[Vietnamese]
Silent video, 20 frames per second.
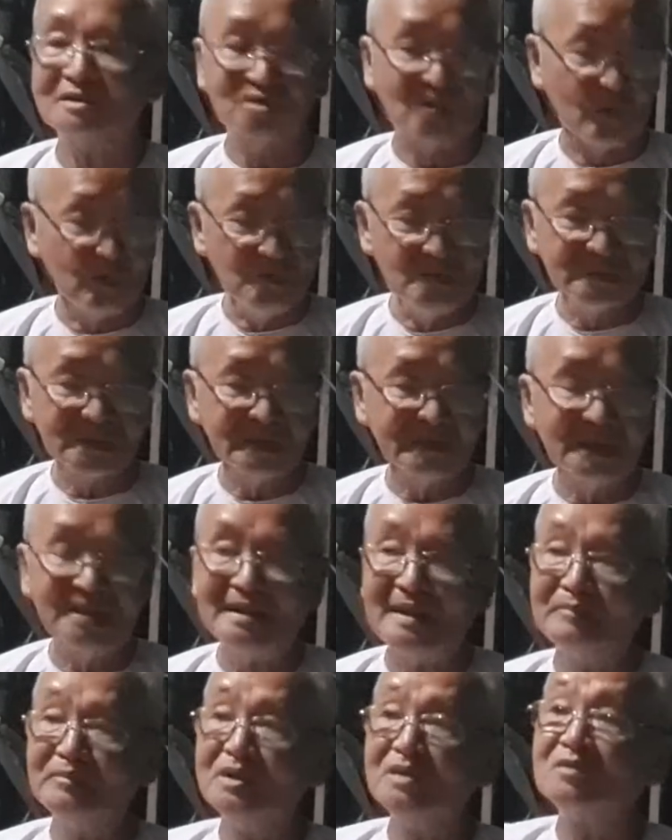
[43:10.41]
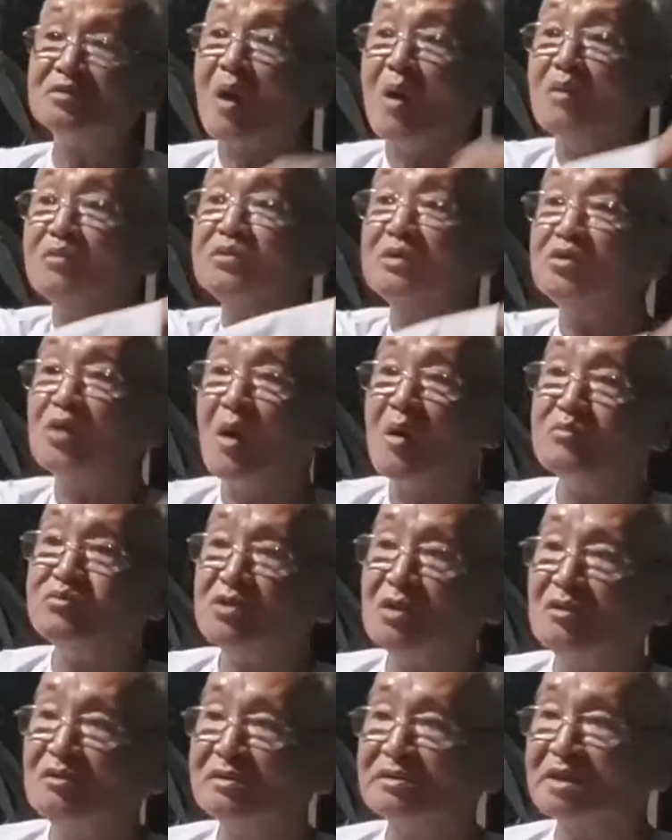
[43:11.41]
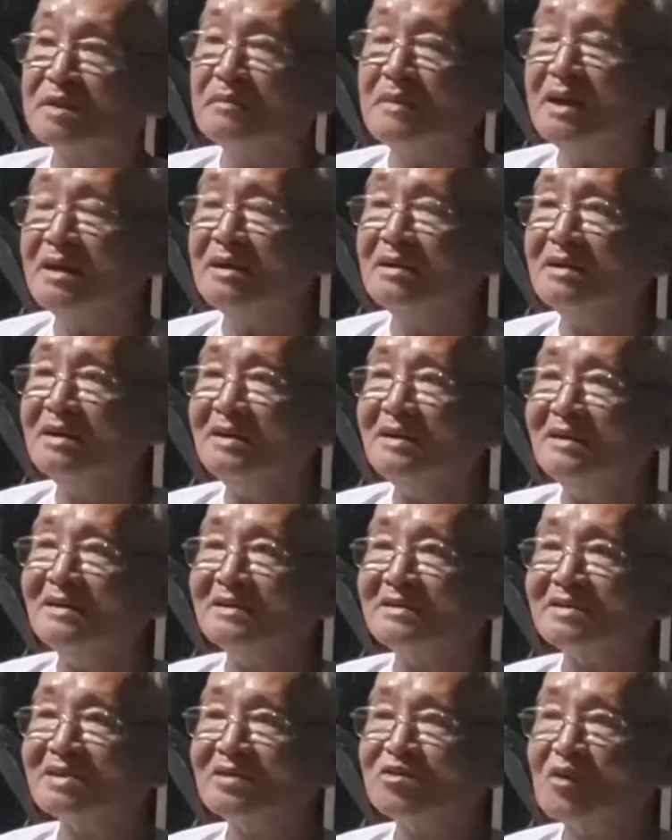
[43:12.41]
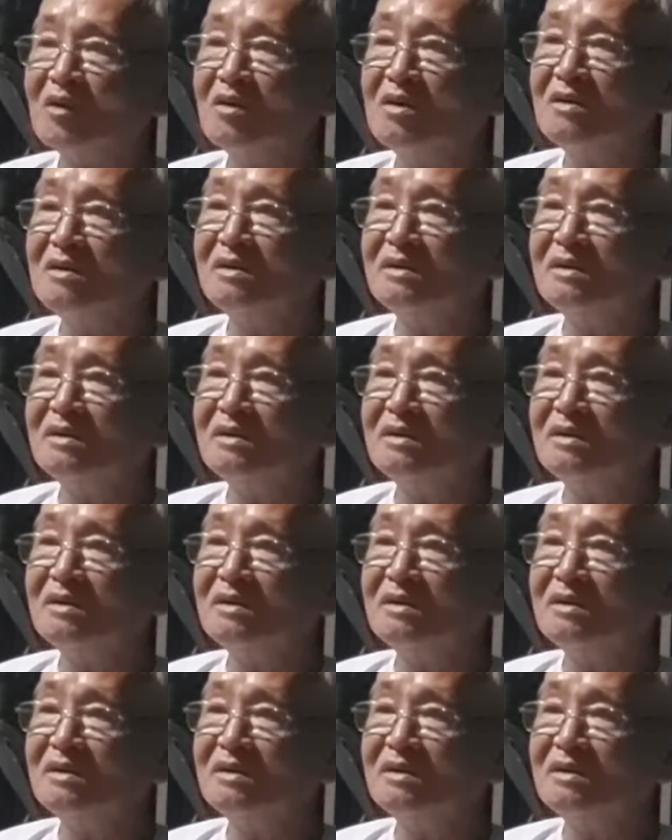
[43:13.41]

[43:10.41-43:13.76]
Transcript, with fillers: chủ người ta chỉ nên đổ nó dồn vô người ta, người ta cho